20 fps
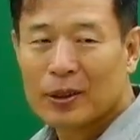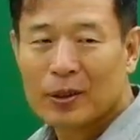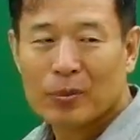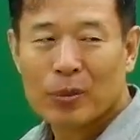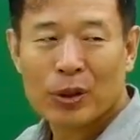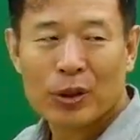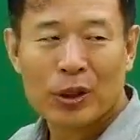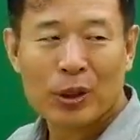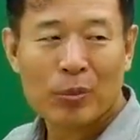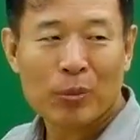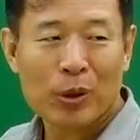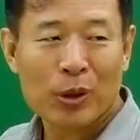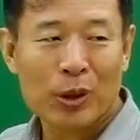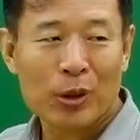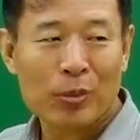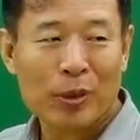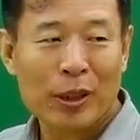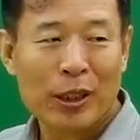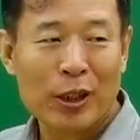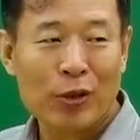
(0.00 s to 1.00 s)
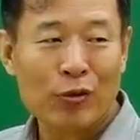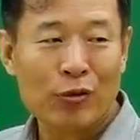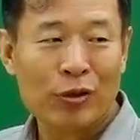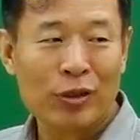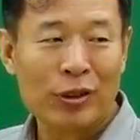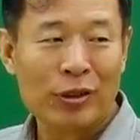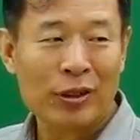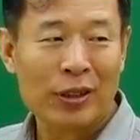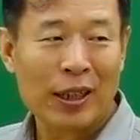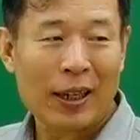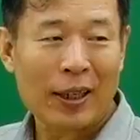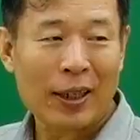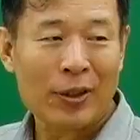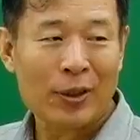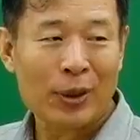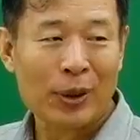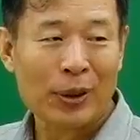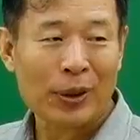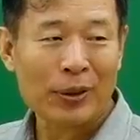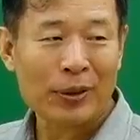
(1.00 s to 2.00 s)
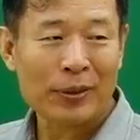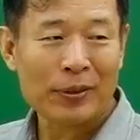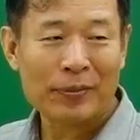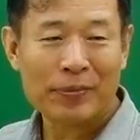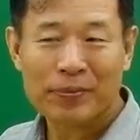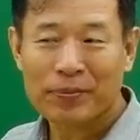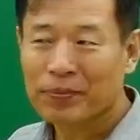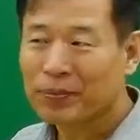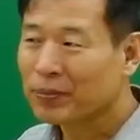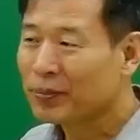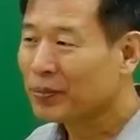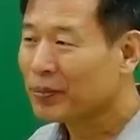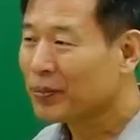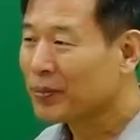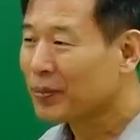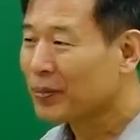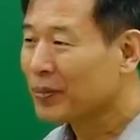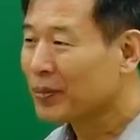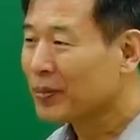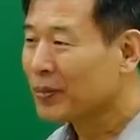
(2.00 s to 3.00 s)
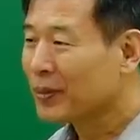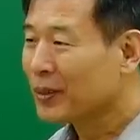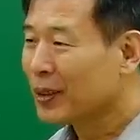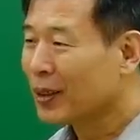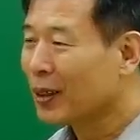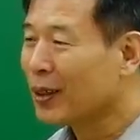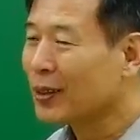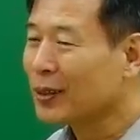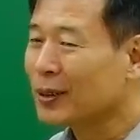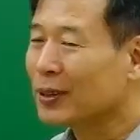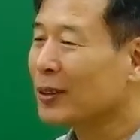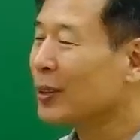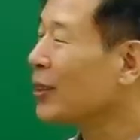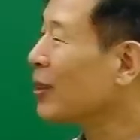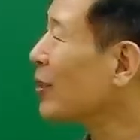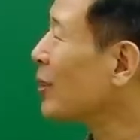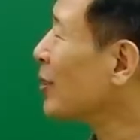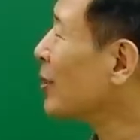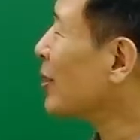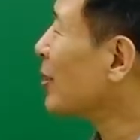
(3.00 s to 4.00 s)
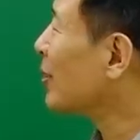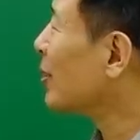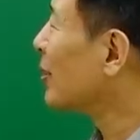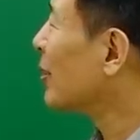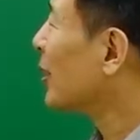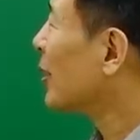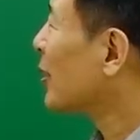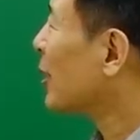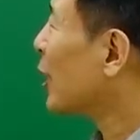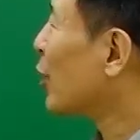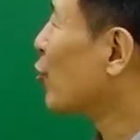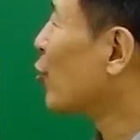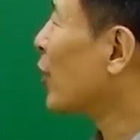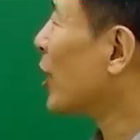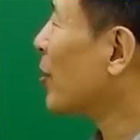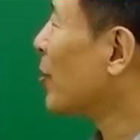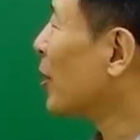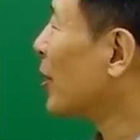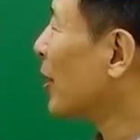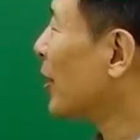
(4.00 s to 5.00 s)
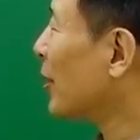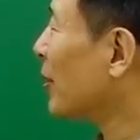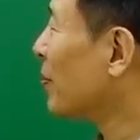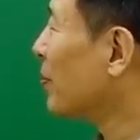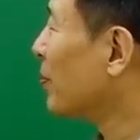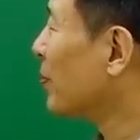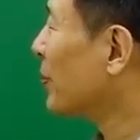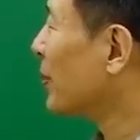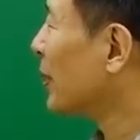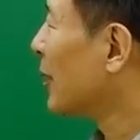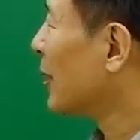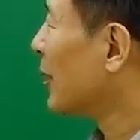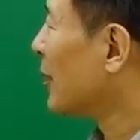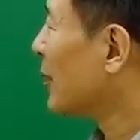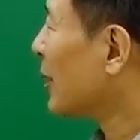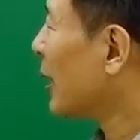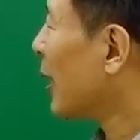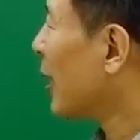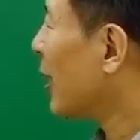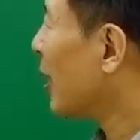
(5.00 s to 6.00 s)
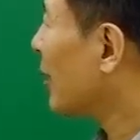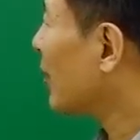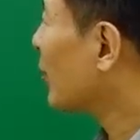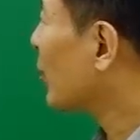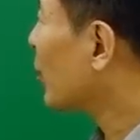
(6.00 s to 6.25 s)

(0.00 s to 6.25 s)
뭔지는 모르지만 대충 뜻은 알았죠? 어, 이런 것들은 대충 알면 돼요. 자,